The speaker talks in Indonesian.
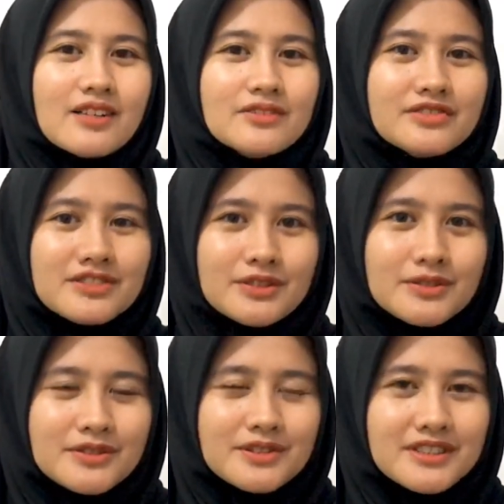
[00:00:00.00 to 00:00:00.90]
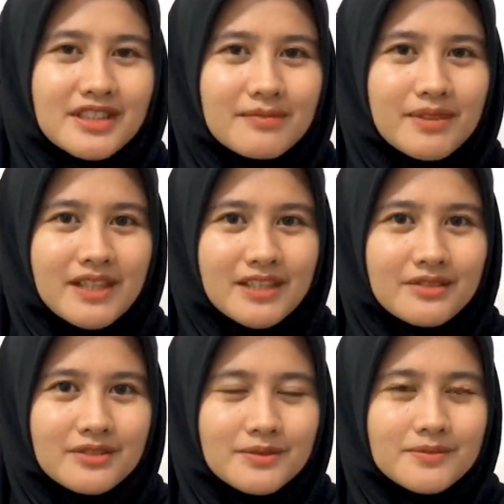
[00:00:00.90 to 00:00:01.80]
Untuk 500
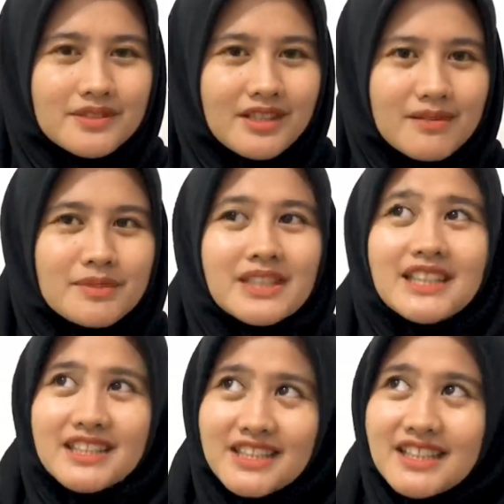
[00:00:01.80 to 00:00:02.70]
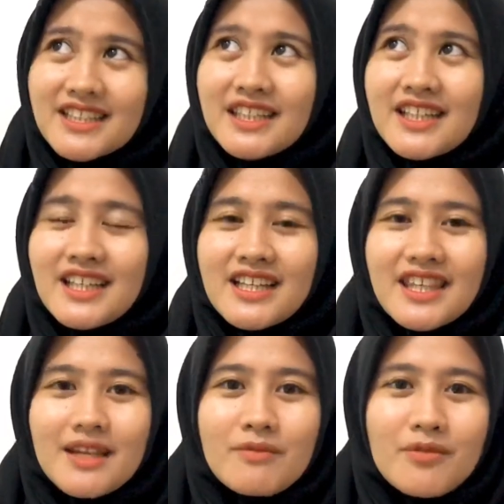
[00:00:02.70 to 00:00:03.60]
subscriber ini kita
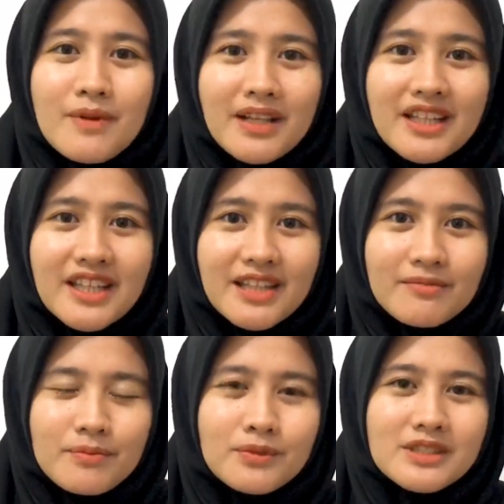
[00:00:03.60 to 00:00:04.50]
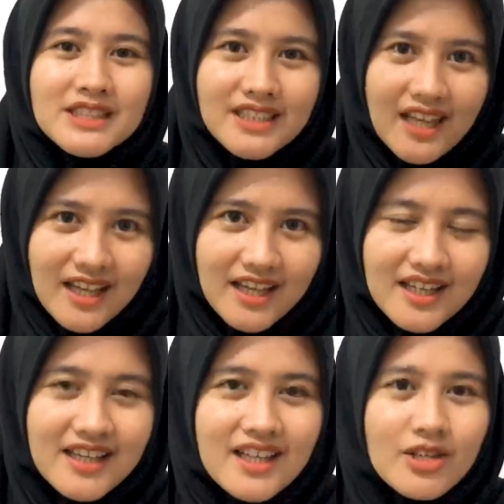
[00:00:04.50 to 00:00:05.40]
mau bagiin pulsa
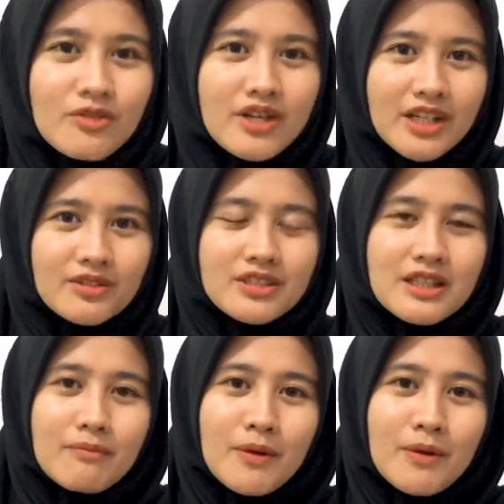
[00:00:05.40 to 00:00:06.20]
250.000